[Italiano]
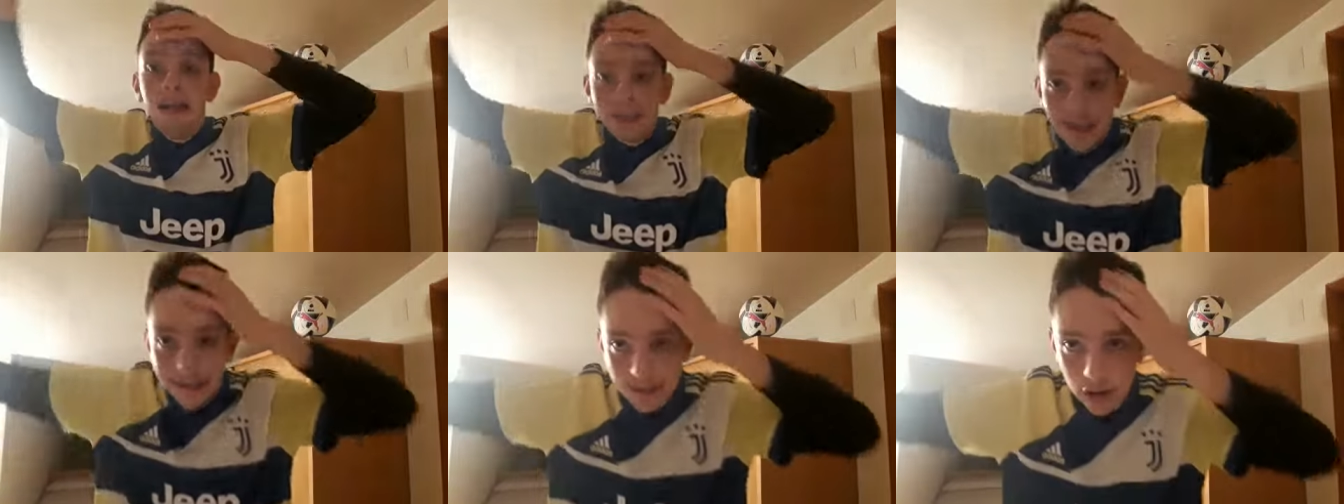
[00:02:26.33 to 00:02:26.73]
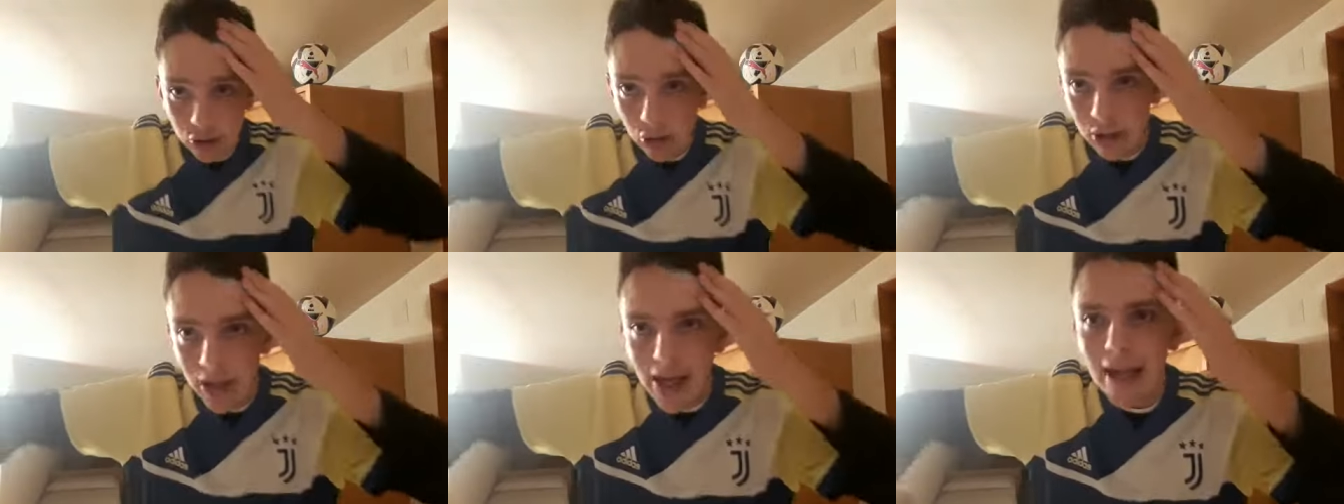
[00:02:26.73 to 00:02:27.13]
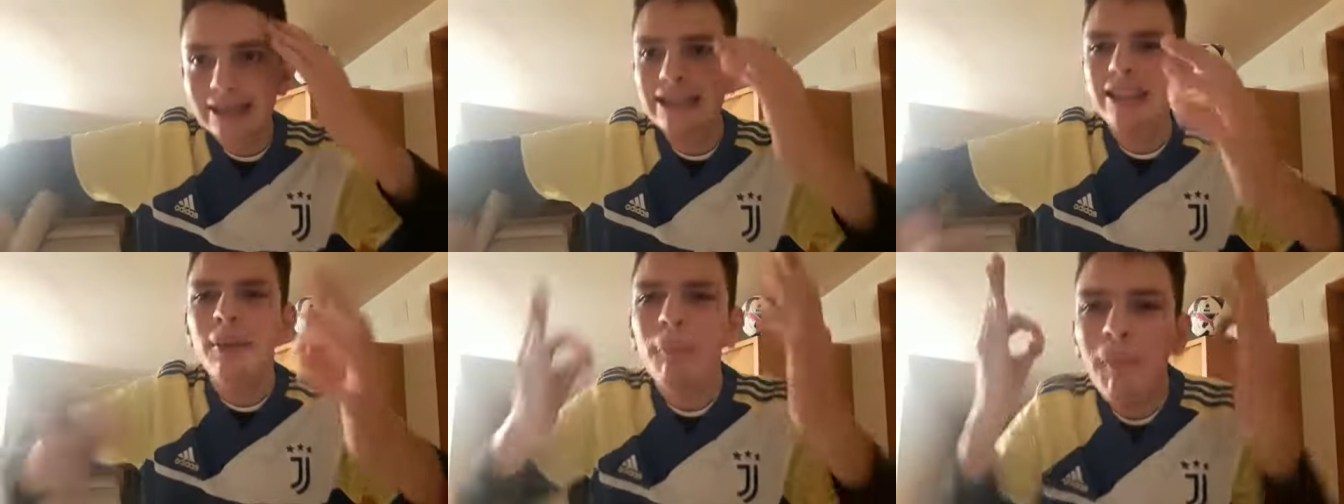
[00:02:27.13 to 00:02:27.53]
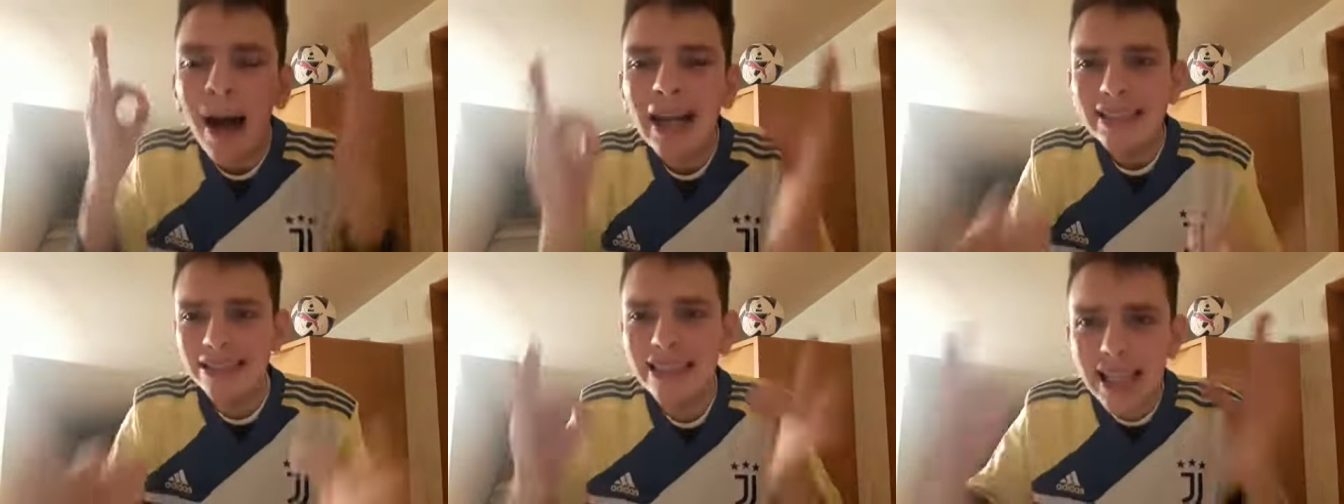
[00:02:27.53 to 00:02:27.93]
della stagione ragazzi
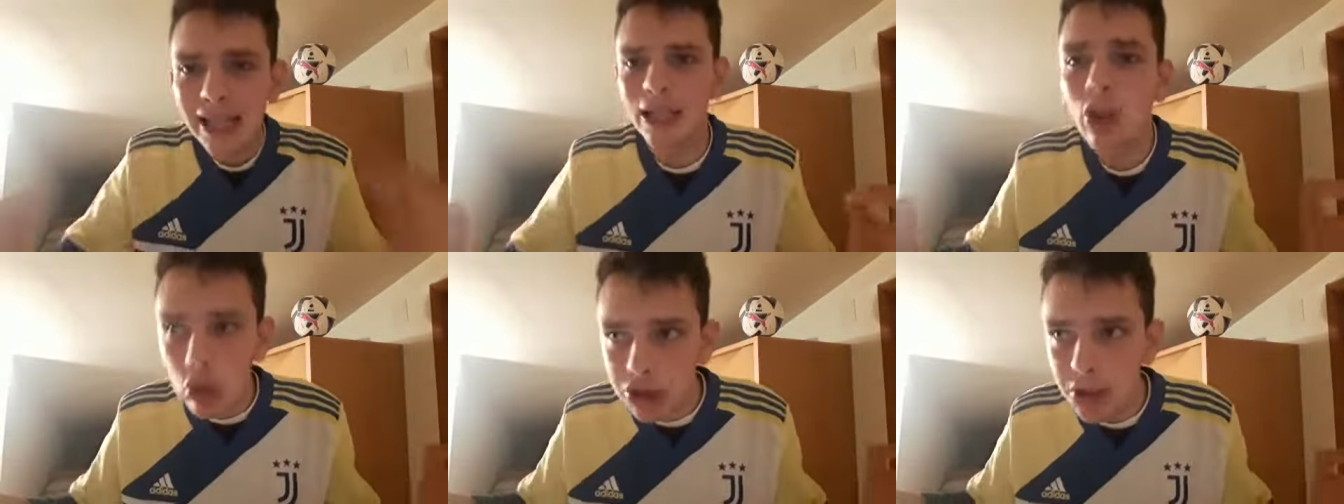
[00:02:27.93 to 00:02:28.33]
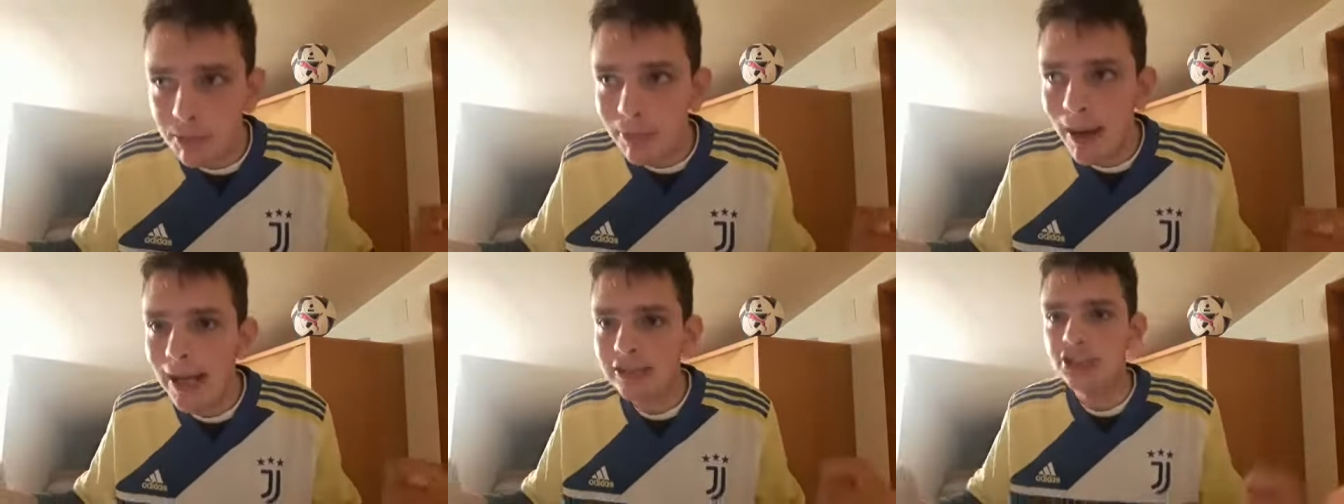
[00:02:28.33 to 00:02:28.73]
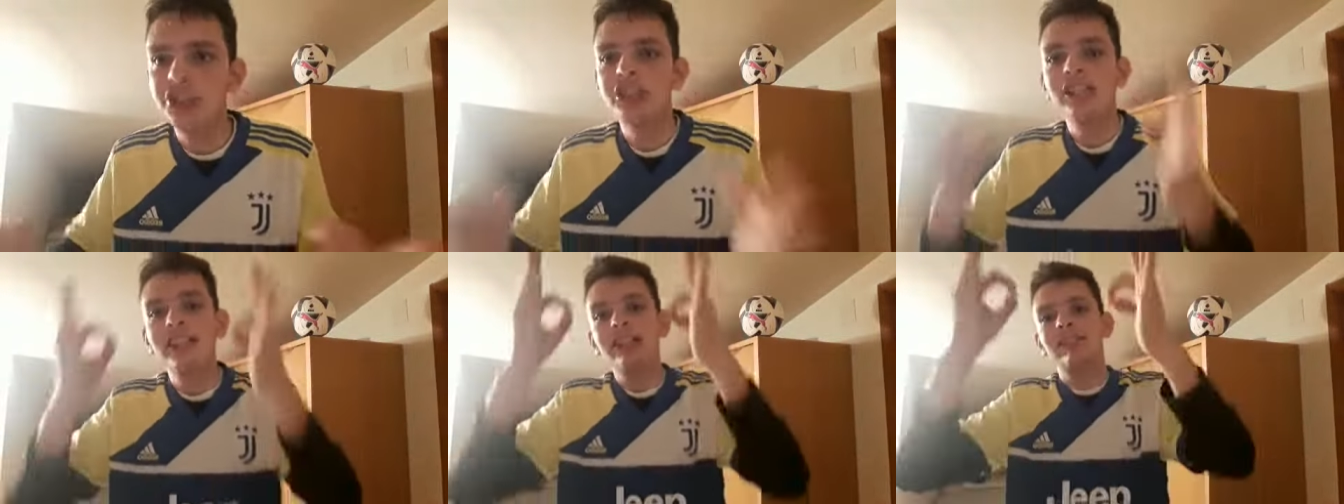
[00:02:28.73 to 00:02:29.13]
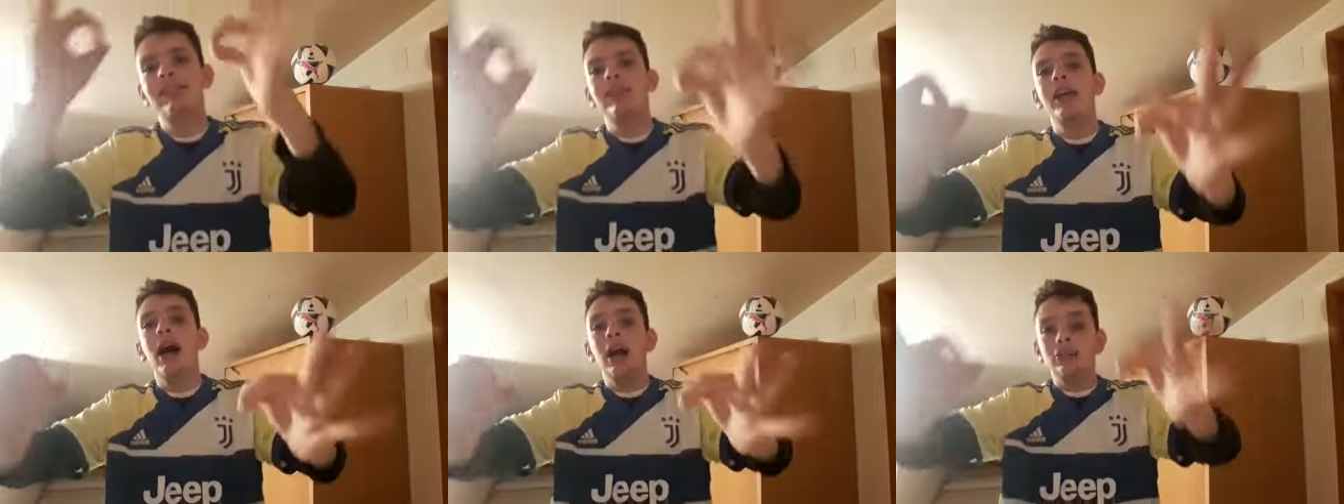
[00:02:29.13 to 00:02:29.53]
mai stati così bassi c'è da
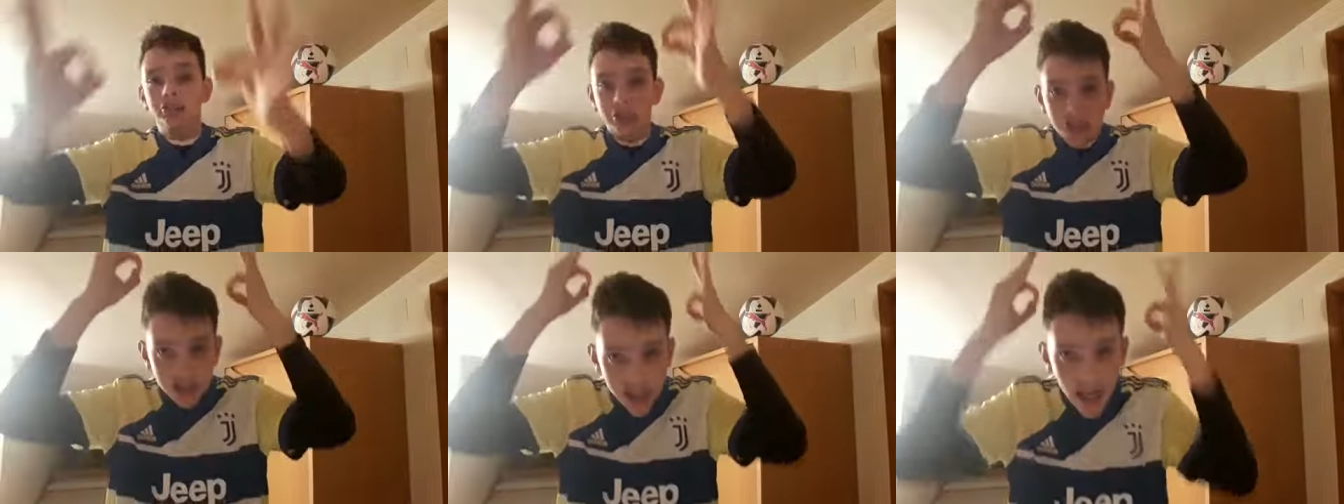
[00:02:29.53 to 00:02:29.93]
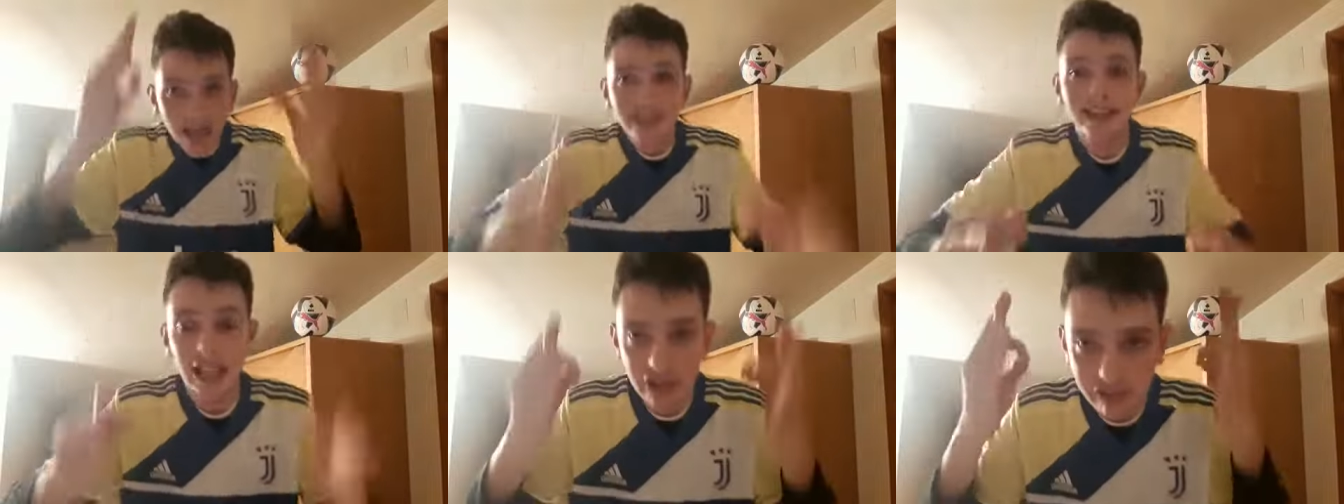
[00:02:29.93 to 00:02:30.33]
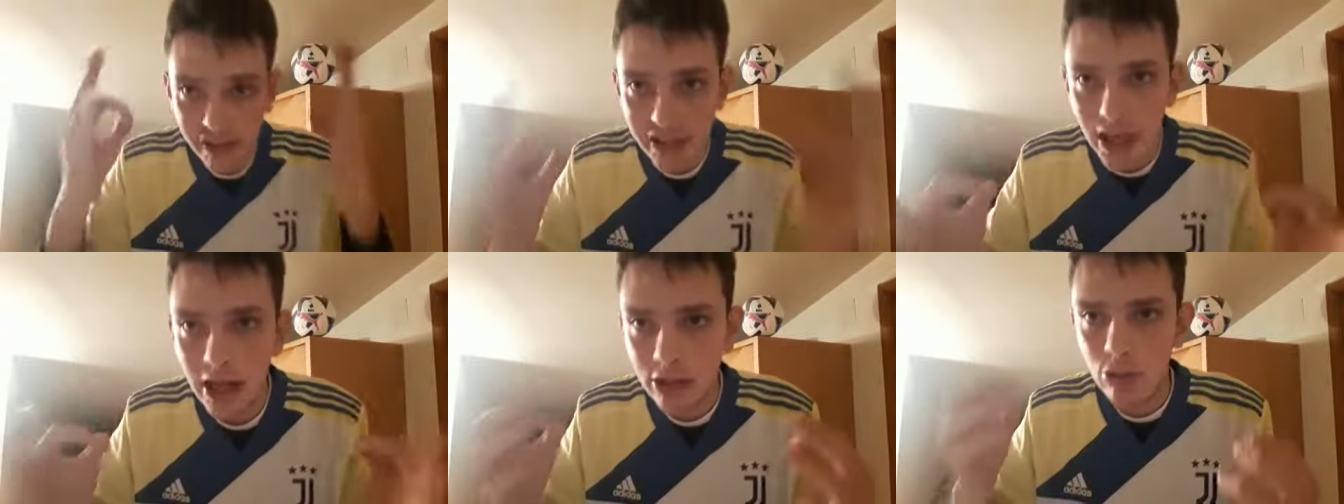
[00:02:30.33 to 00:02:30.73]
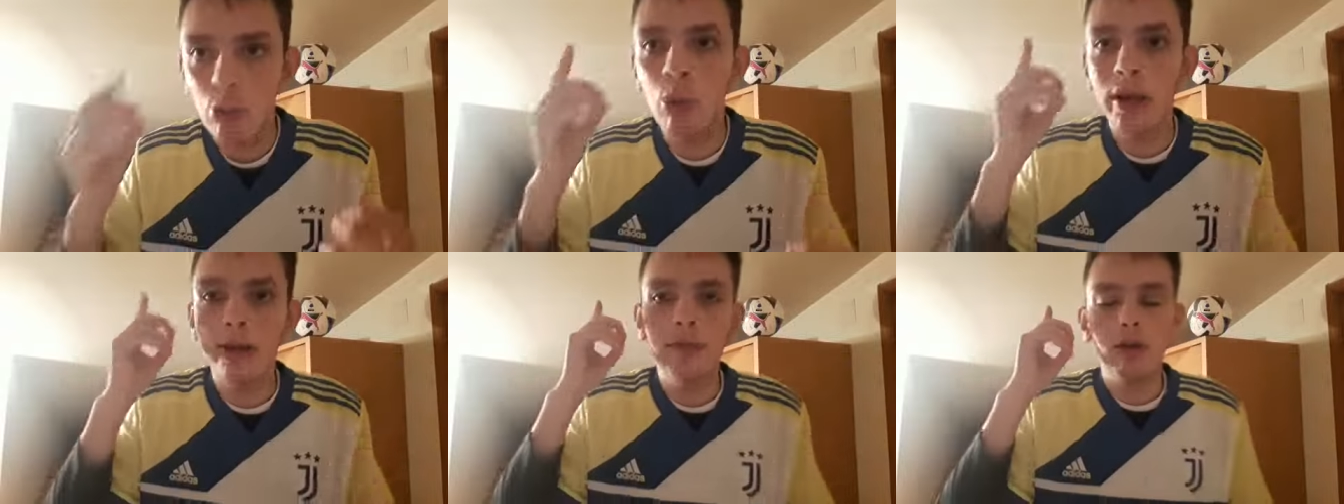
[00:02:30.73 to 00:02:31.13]
svegliarci c'è da svegliarci
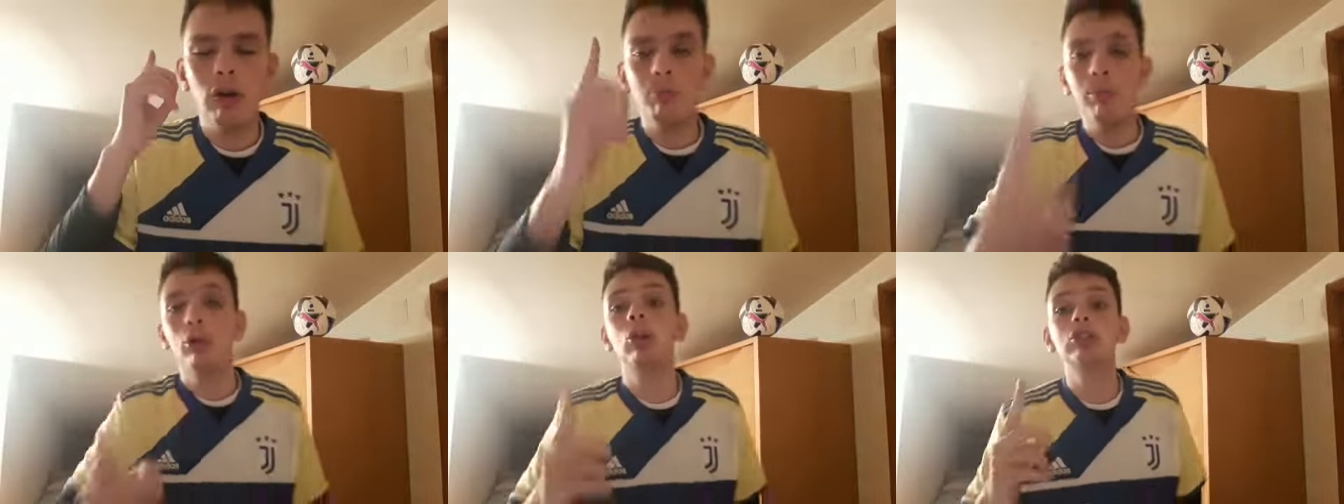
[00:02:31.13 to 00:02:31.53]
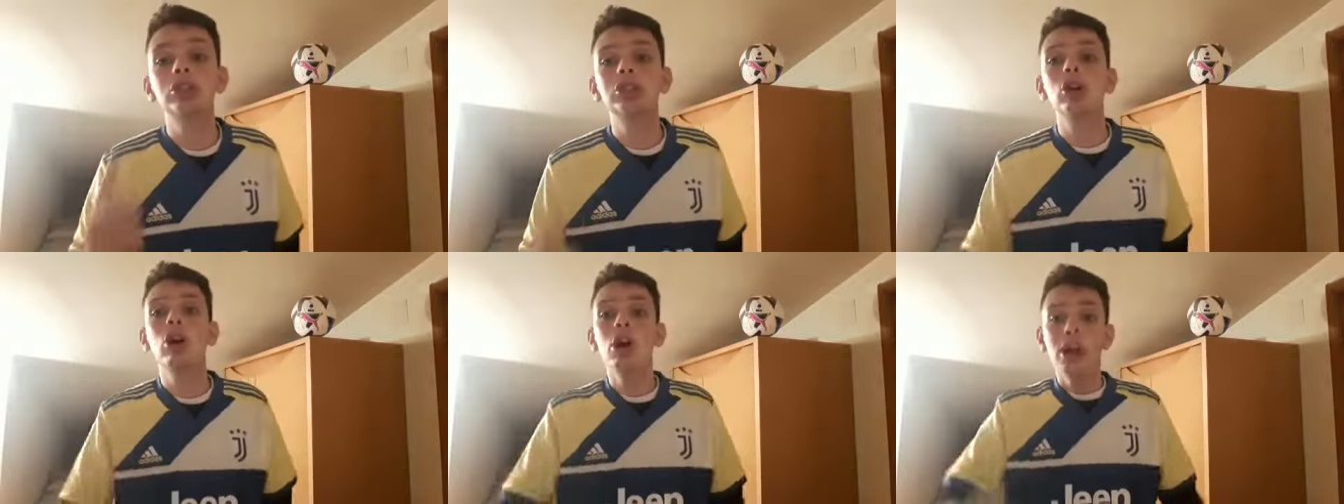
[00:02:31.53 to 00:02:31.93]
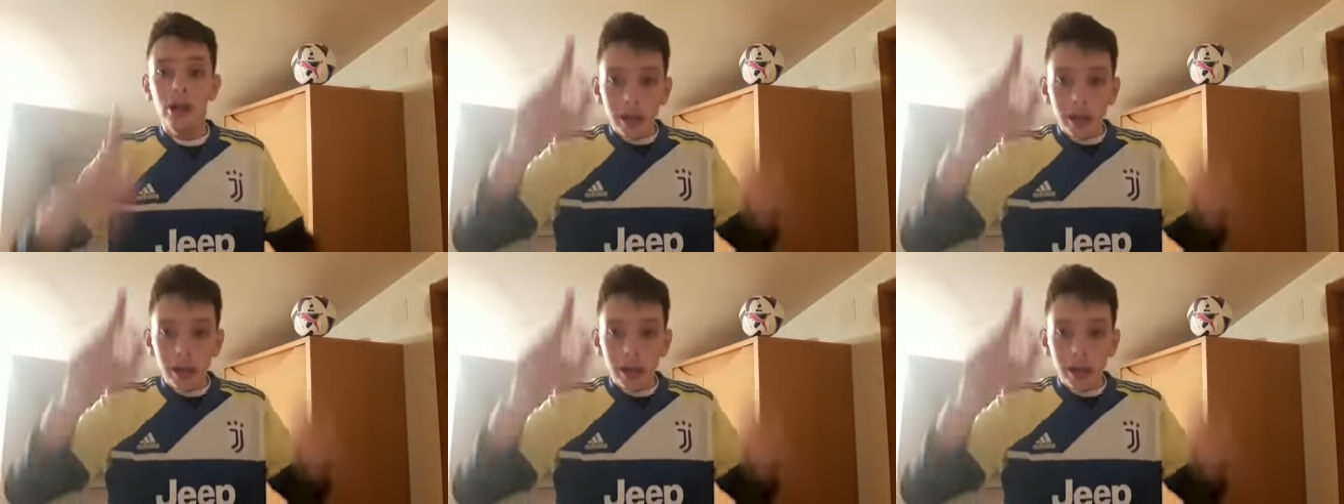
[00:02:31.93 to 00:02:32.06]
comunque devo dare un pronostico